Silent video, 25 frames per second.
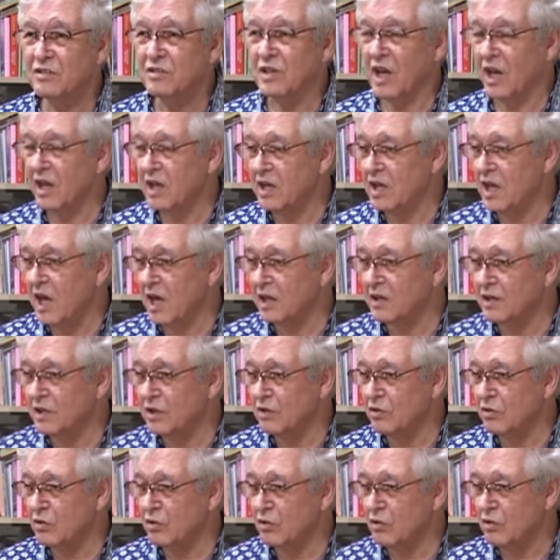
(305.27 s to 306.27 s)
Saya lihat
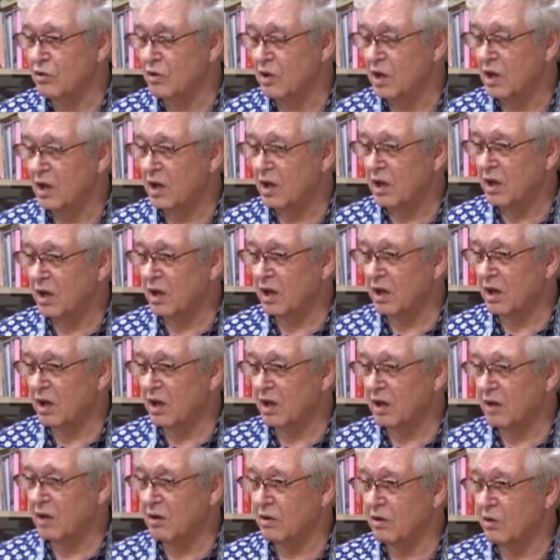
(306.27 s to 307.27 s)
itu
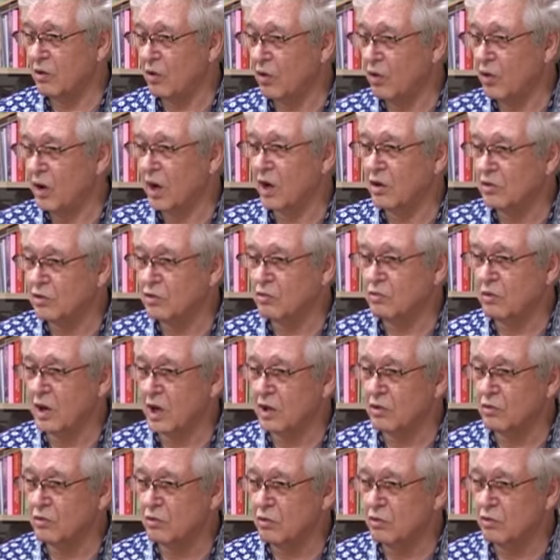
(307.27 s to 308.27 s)
eh, orang
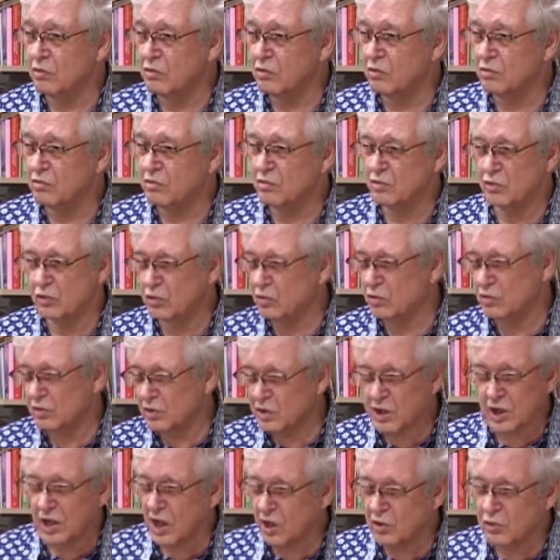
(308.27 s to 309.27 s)
tua dulu
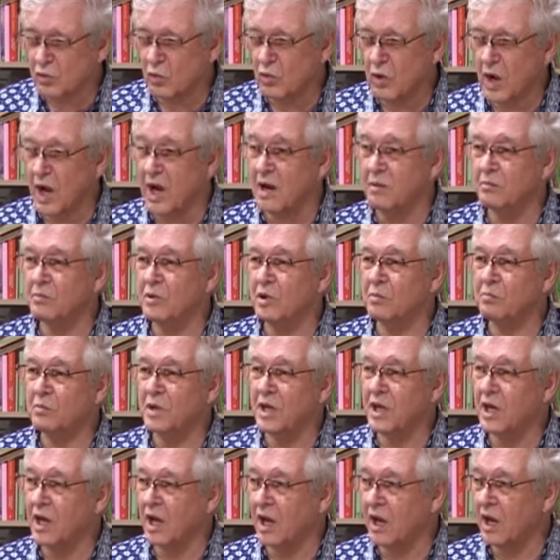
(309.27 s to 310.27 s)
tidak suka
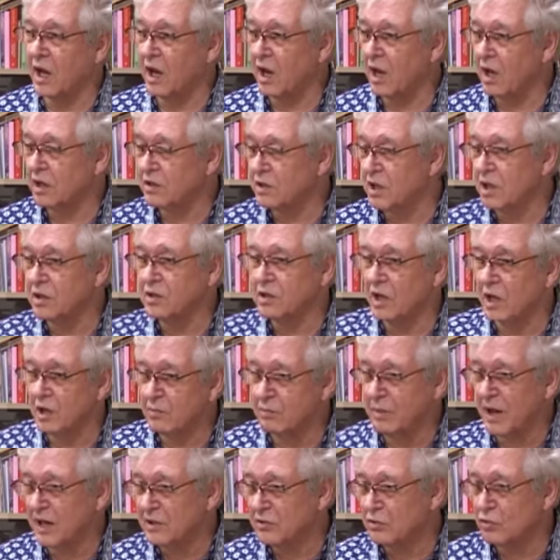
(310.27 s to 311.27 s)
memberikan anaknya
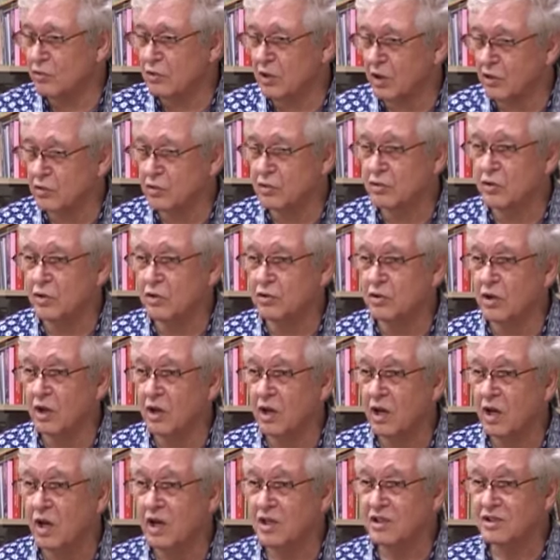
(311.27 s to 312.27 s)
jadi pastor atau suster.
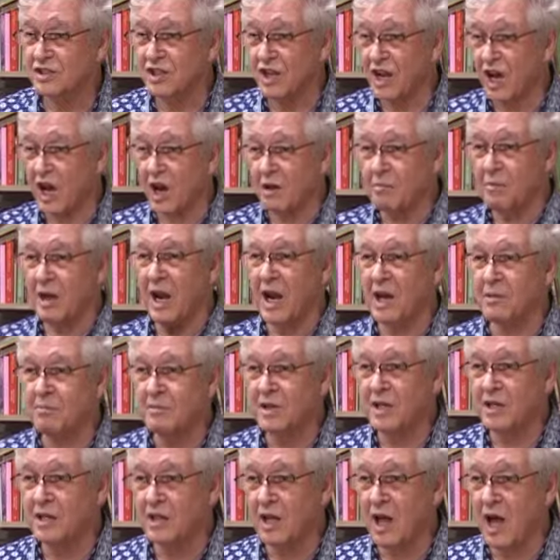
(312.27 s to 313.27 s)
Sekarang malah
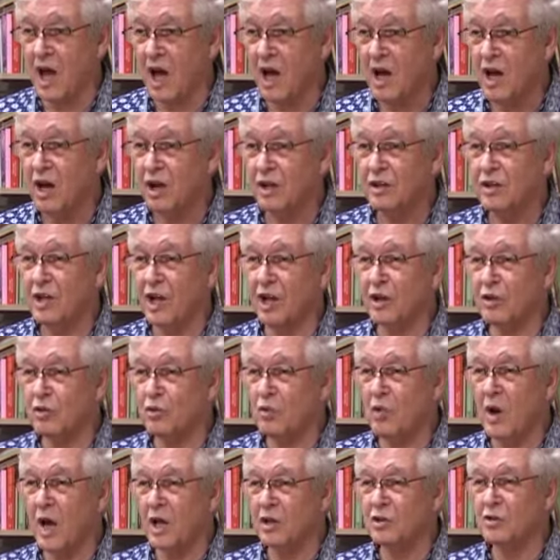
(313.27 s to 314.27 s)
minta dari
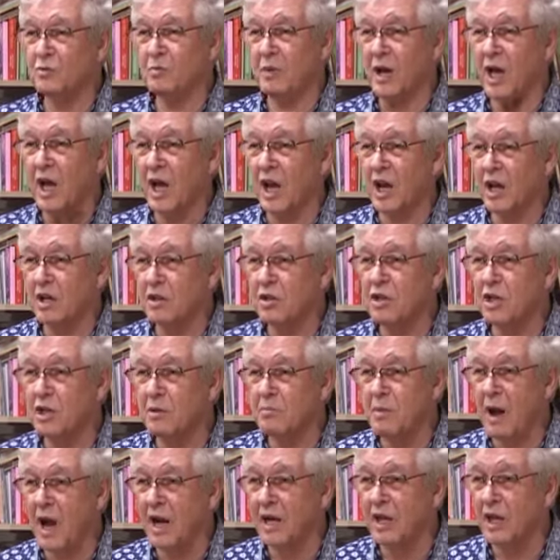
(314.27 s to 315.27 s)
Tuhan supaya anaknya
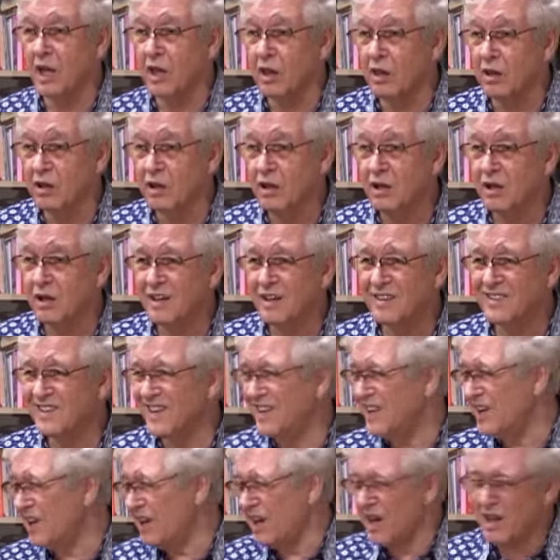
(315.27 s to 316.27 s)
dipanggil.
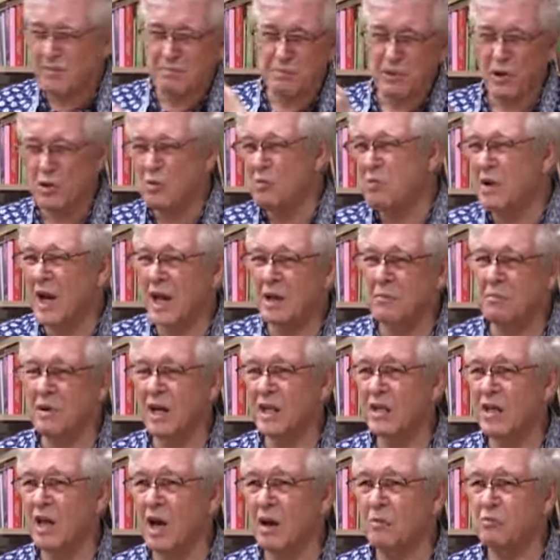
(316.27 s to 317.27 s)
Jadi perubahan
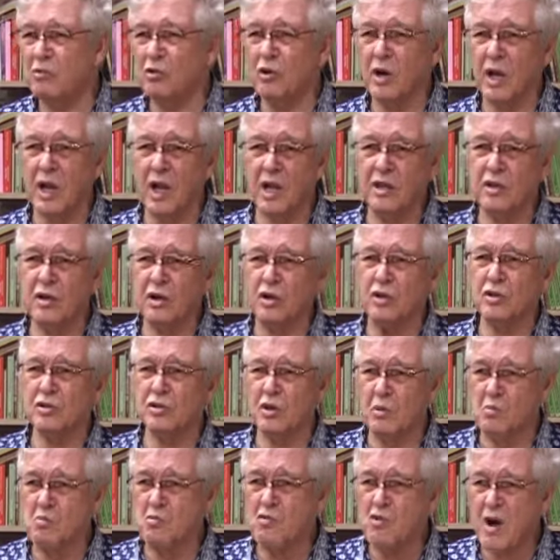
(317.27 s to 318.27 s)
banyak, bukan hanya
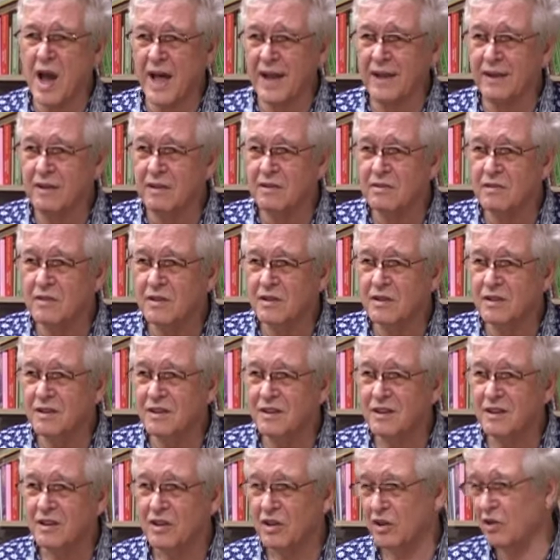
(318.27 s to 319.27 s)
kesembuhan,
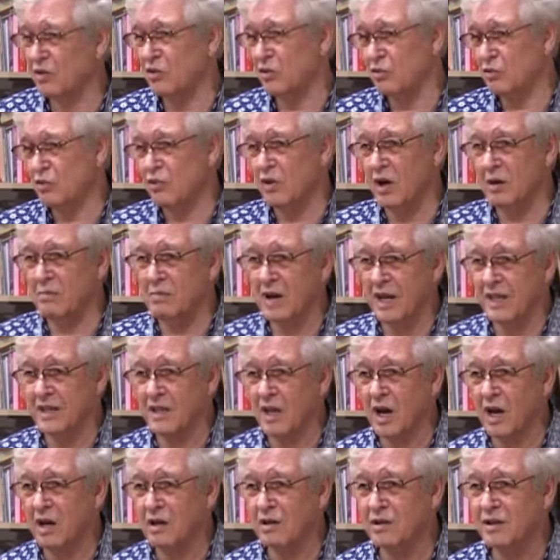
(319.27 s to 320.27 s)
itu juga
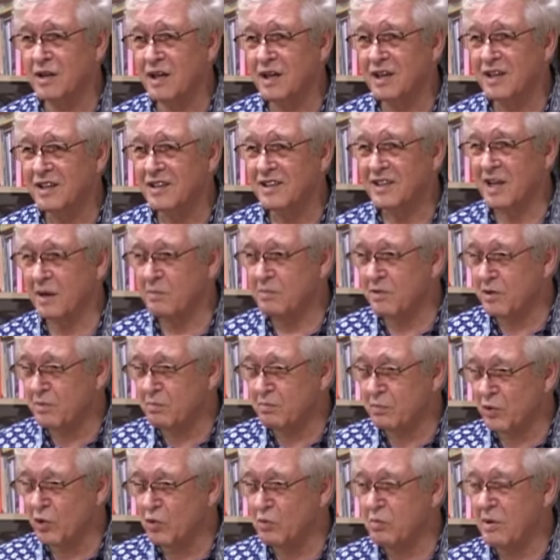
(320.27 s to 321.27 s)
banyak, tapi
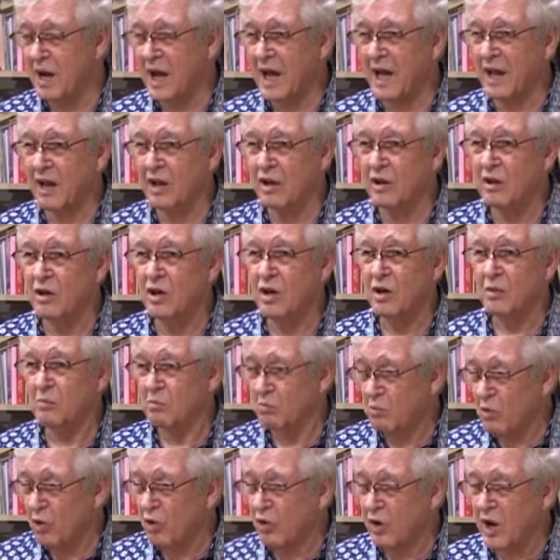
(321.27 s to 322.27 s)
perubahan
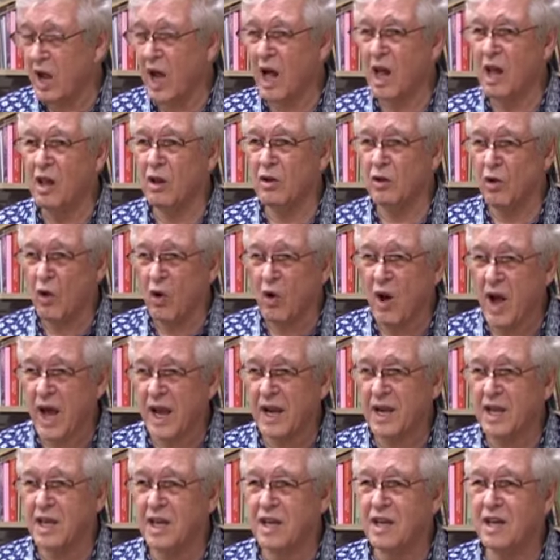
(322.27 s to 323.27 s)
moral,
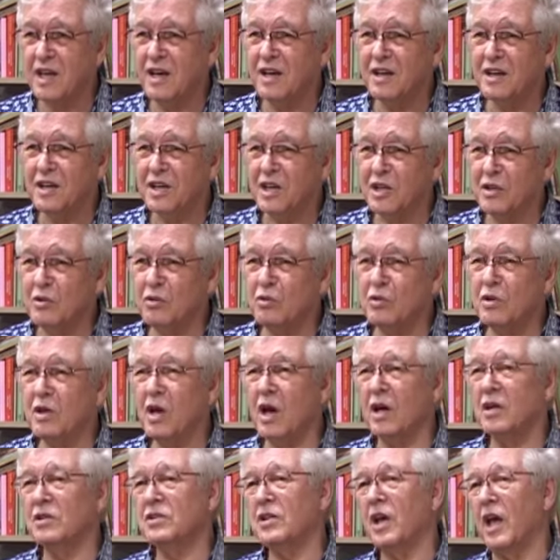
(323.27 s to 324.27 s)
rohani, itu
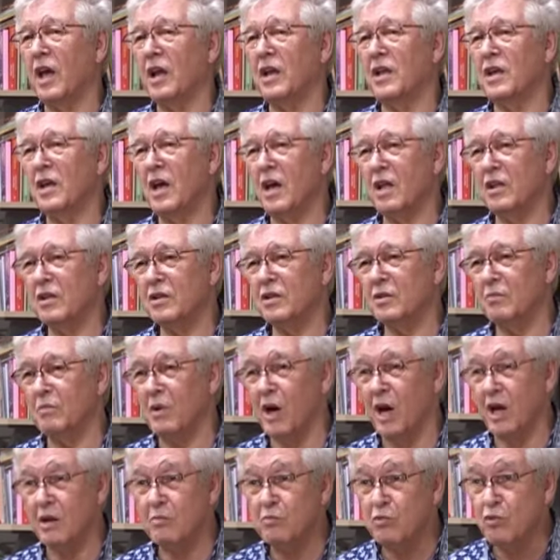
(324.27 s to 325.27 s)
yang saya lihat
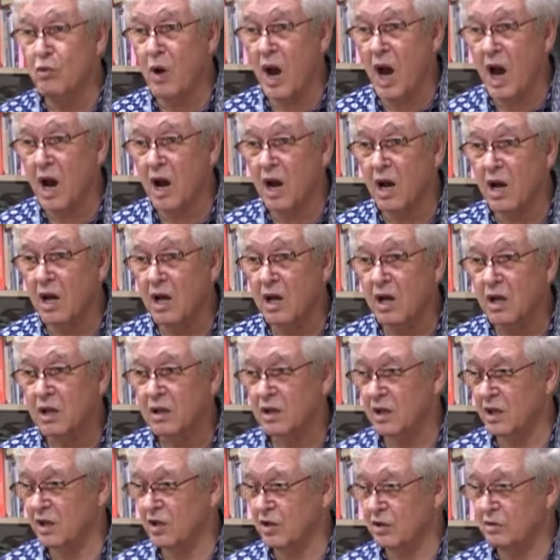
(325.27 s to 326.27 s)
sebagai buah.
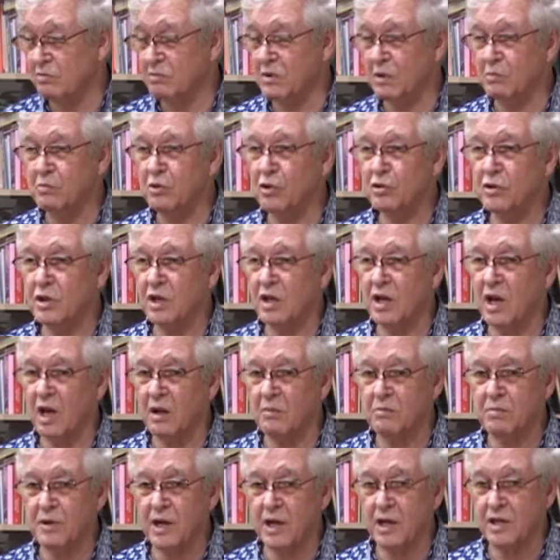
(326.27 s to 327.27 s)
Dan itu
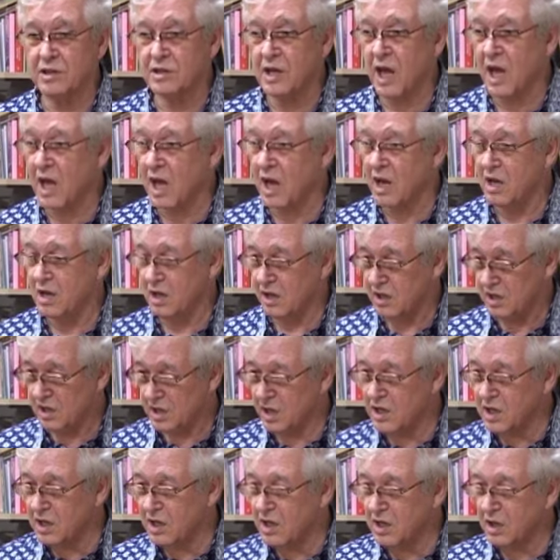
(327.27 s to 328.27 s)
membuktikan pada saya,
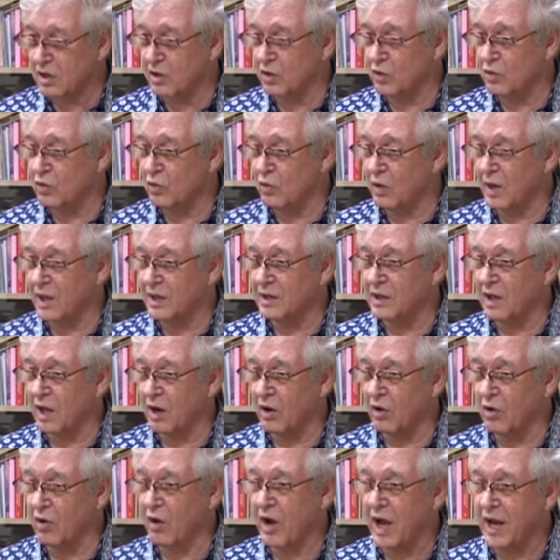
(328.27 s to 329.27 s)
ini
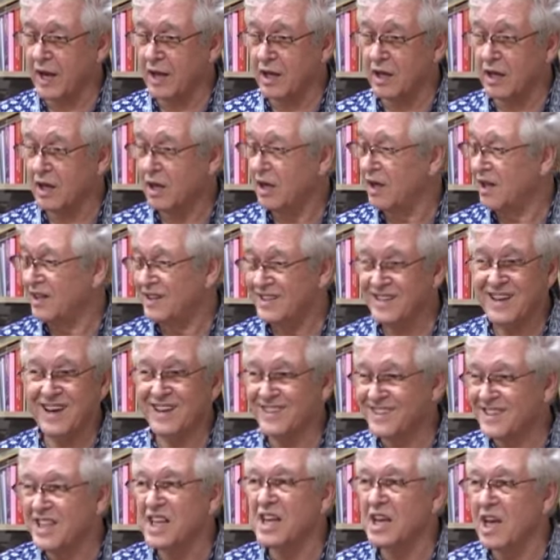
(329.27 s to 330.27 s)
kekuatan rohani
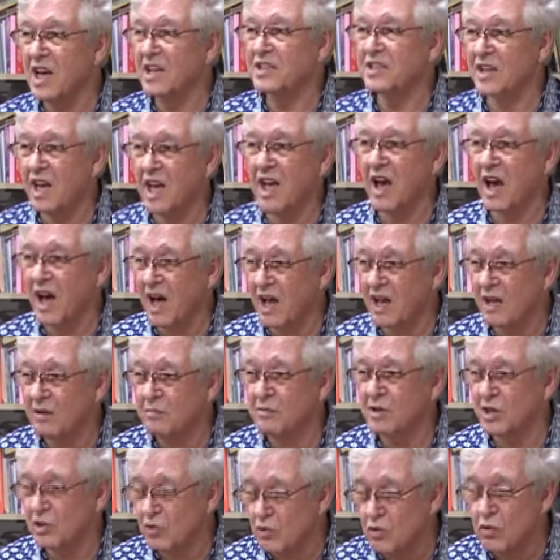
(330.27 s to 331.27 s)
yang tidak saya
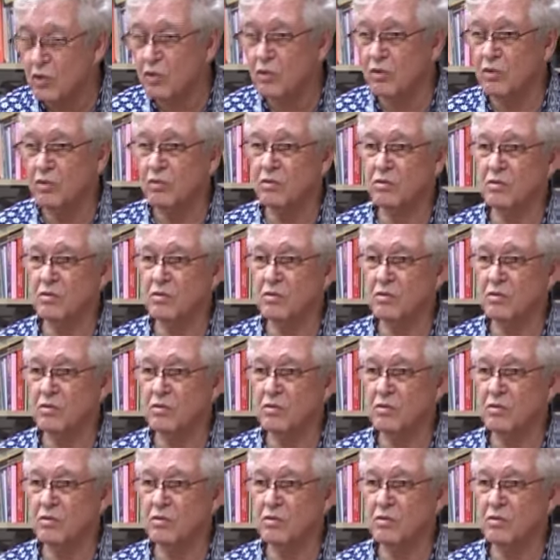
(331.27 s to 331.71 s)
alami dulu.